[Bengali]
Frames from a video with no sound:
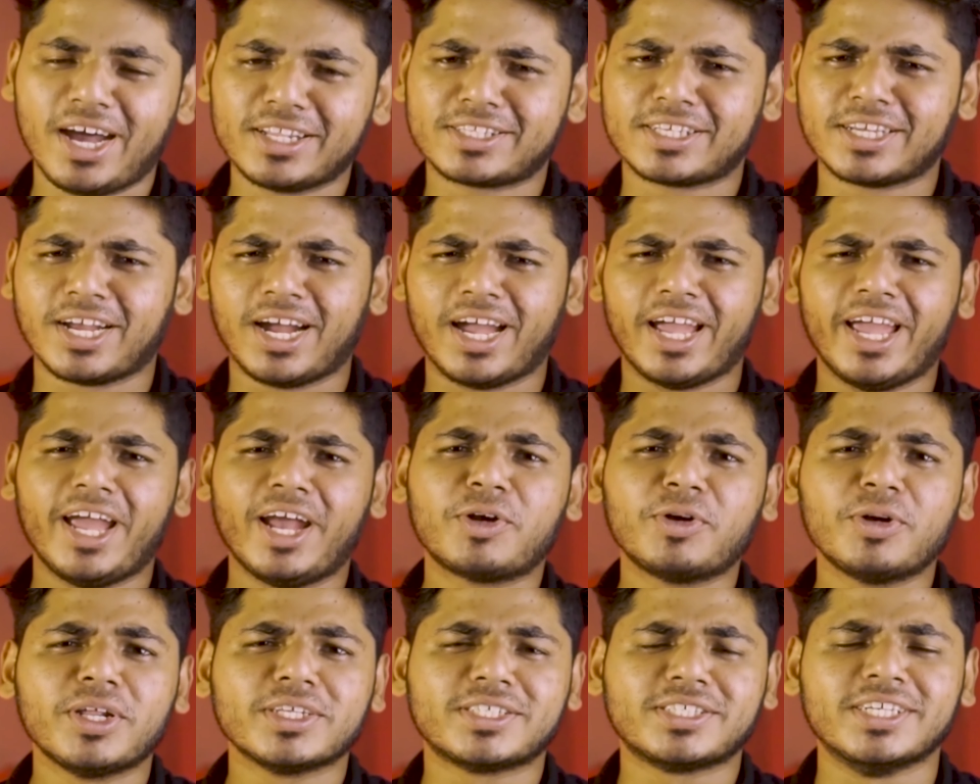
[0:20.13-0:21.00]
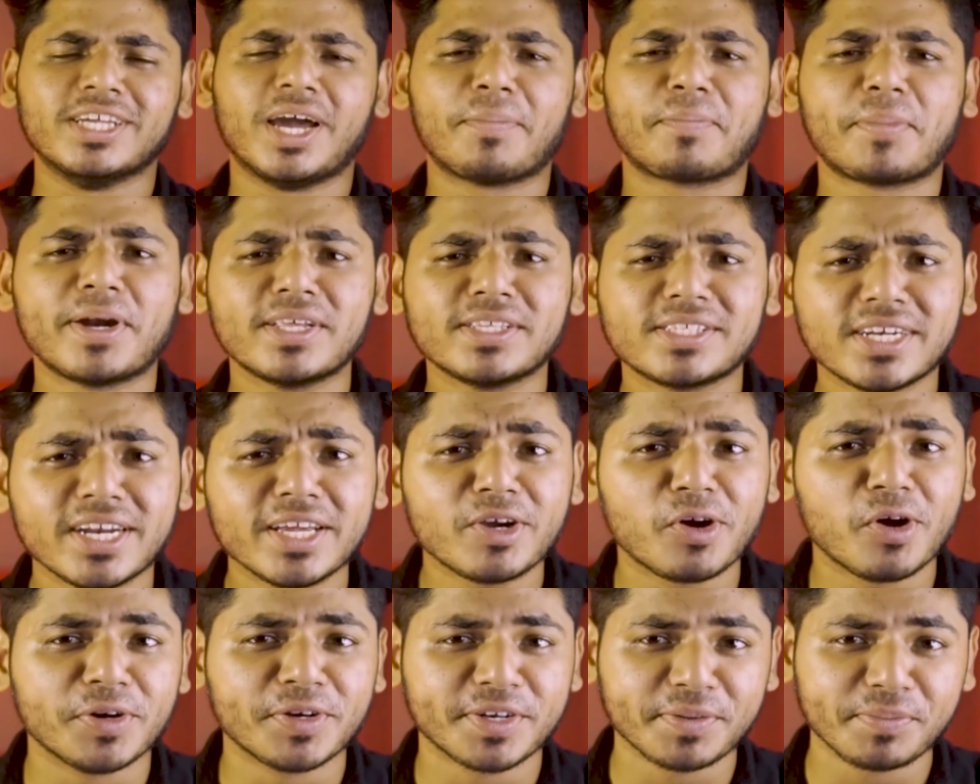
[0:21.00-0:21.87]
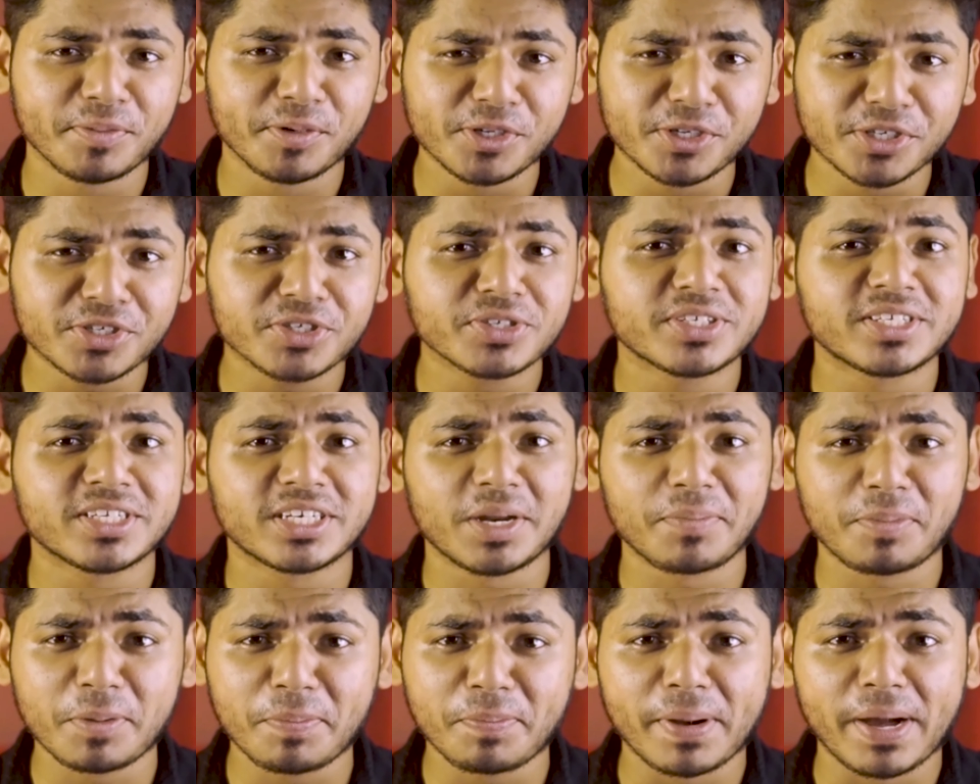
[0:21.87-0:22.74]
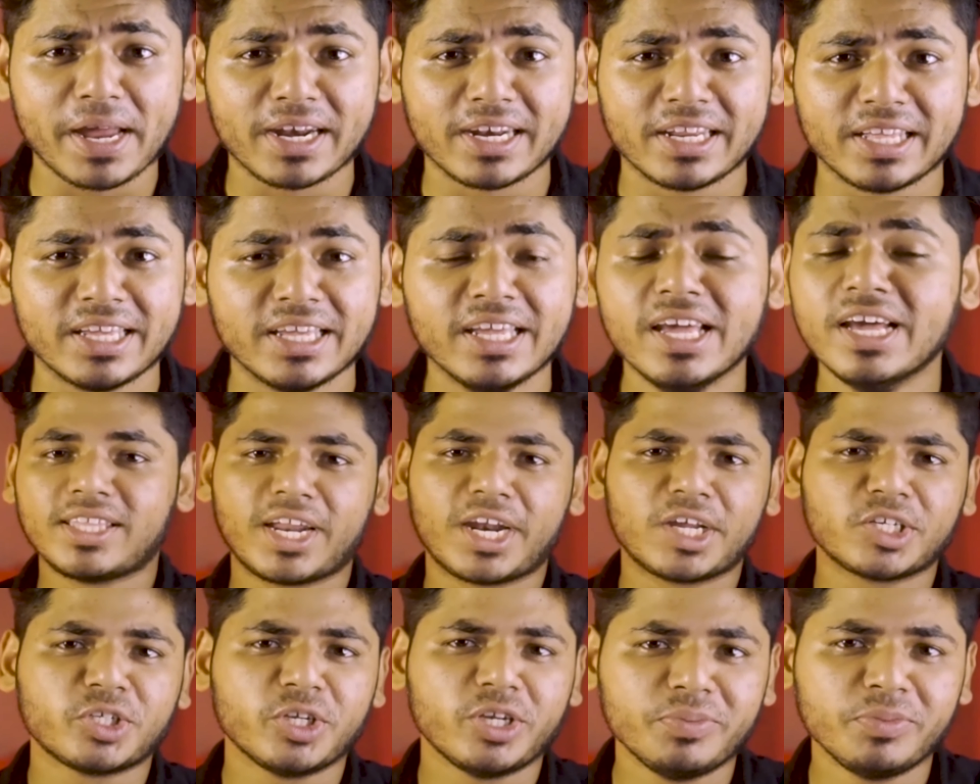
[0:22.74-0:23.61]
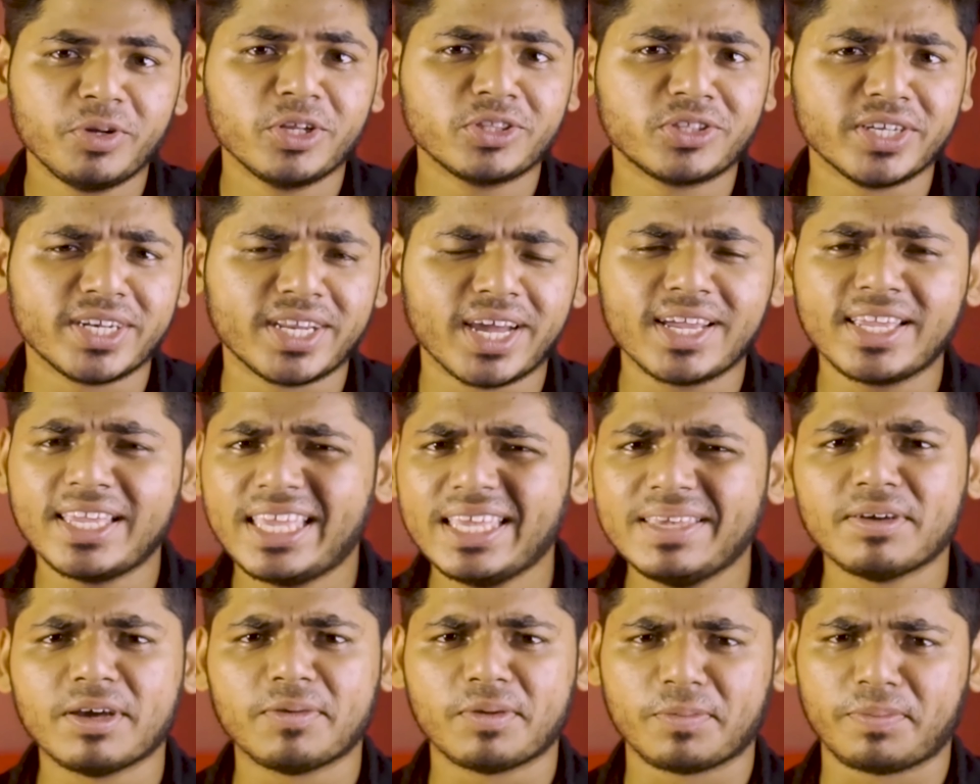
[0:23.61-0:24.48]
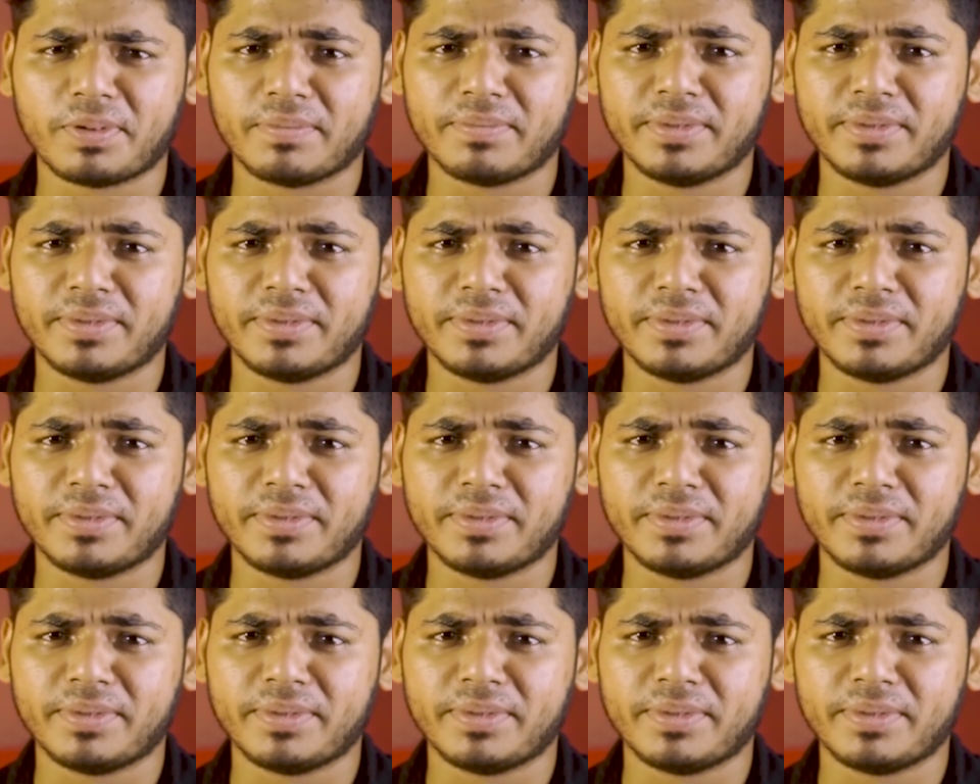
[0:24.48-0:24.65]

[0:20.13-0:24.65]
আচ্ছা এখন আসি আপনারা যারা এই কন্টেন্ট মনিটাইজেশন সেট আপটি পাননি তারা আসলে মূলত এটা কিভাবে